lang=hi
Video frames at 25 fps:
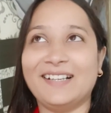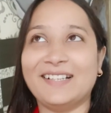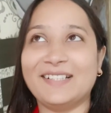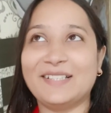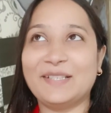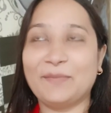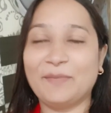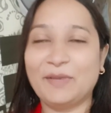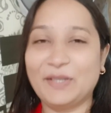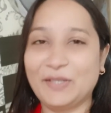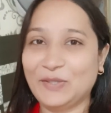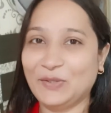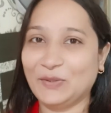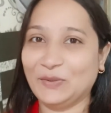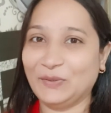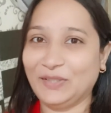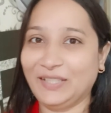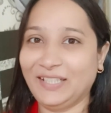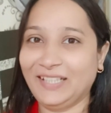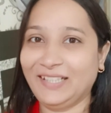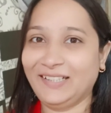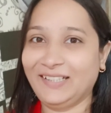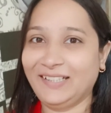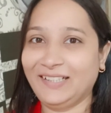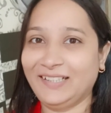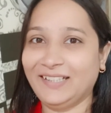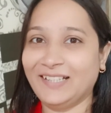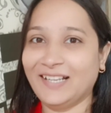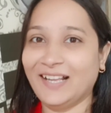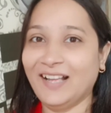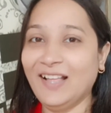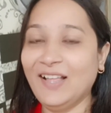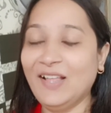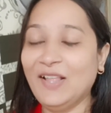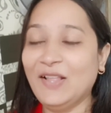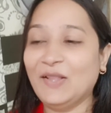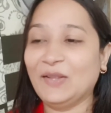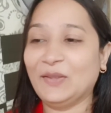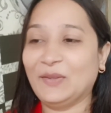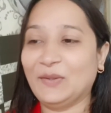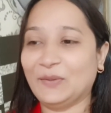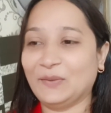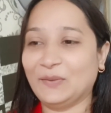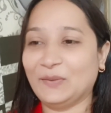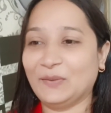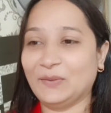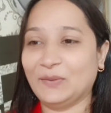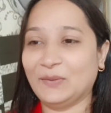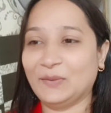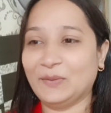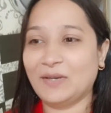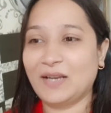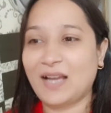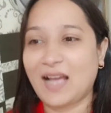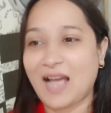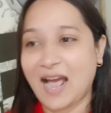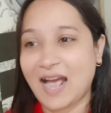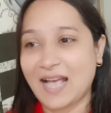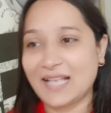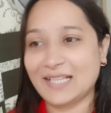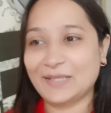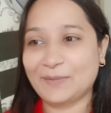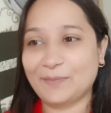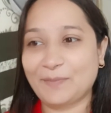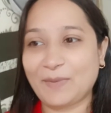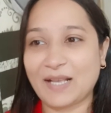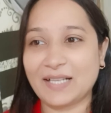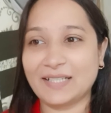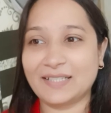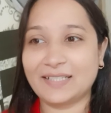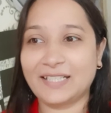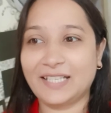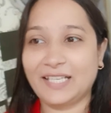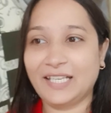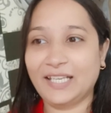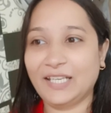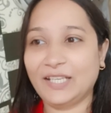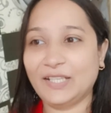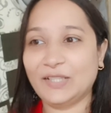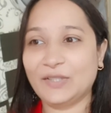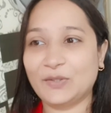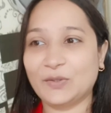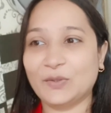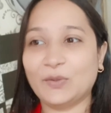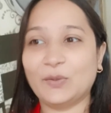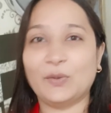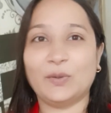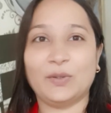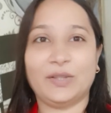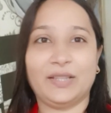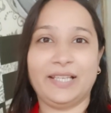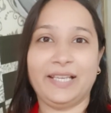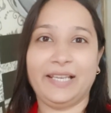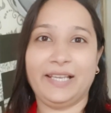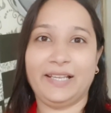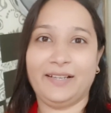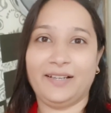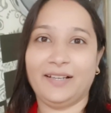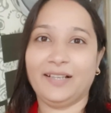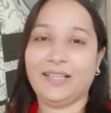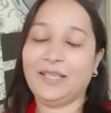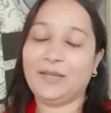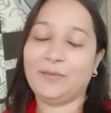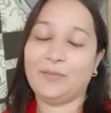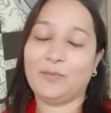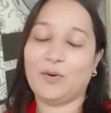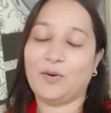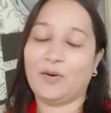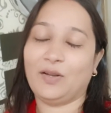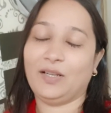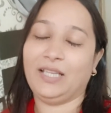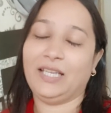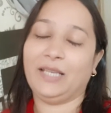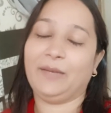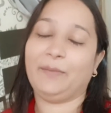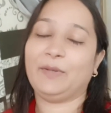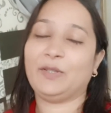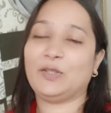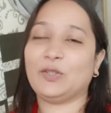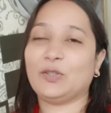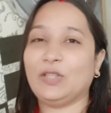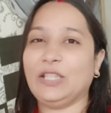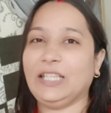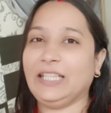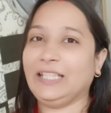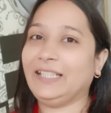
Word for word: जब मैं छोटी थी ना तो आसपास की जो होते हैं ना कि मोहल्ले में जो